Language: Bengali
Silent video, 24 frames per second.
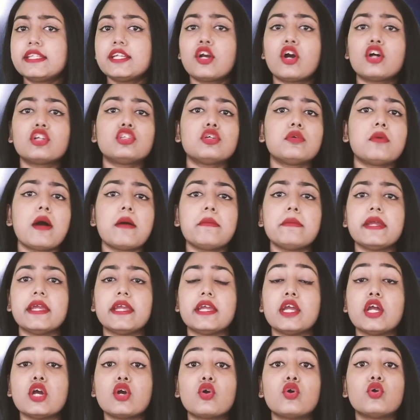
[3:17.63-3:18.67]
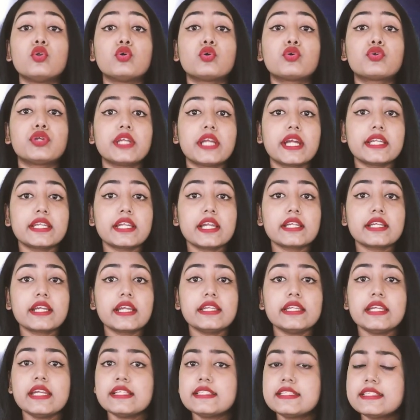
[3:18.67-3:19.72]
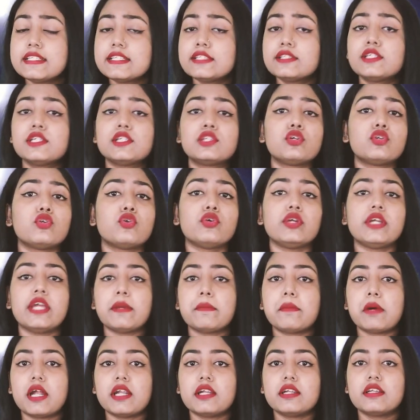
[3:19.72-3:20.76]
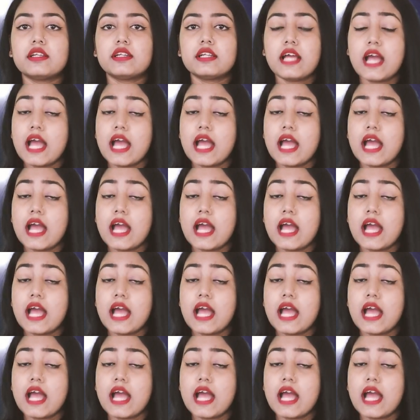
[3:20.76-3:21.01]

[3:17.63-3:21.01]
ব্যক্তিগতভাবে কোনো ক্রিকেটারকে নিয়ে চিন্তিত নই এবার